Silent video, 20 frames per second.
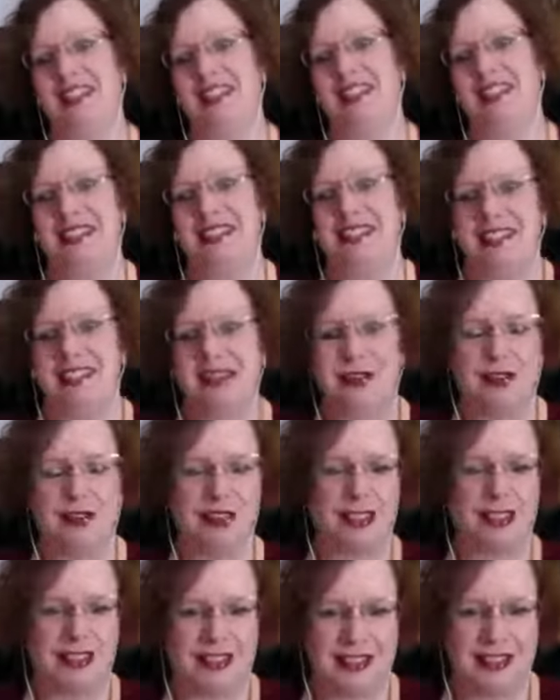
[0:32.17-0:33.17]
Access
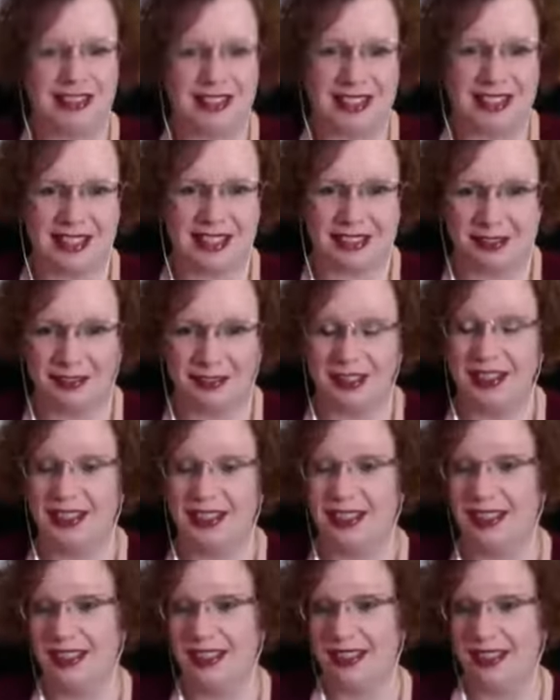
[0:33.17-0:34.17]
Consciousness
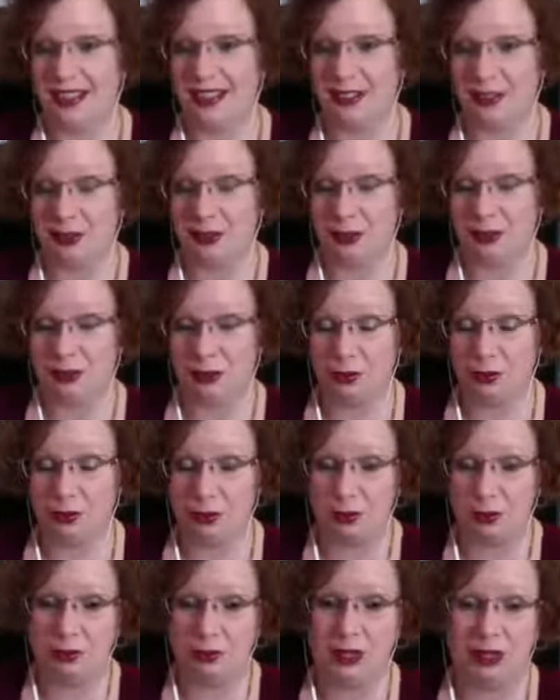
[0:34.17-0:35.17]
certifiées et ce dont on
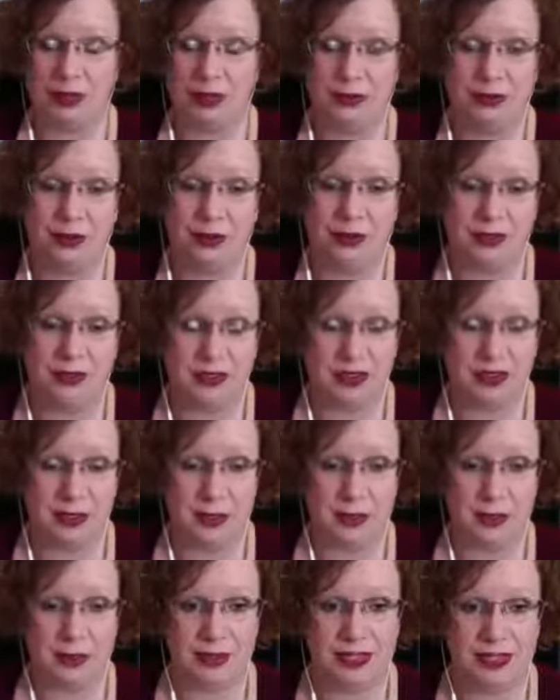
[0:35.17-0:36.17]
parle durant ces
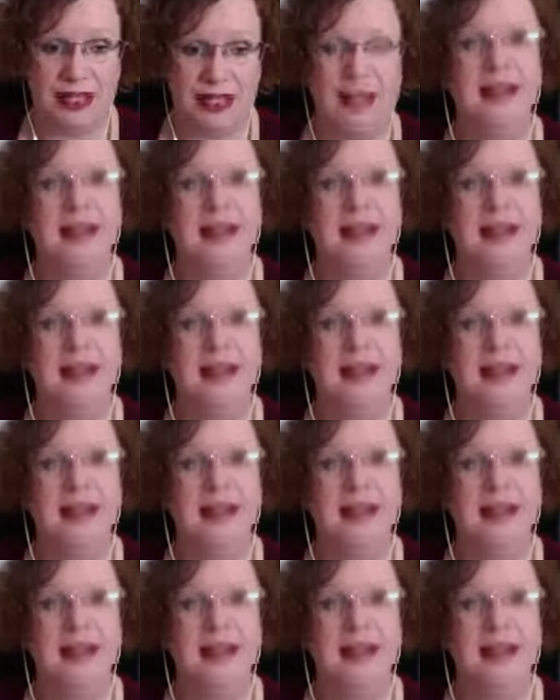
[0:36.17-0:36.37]
webinaires,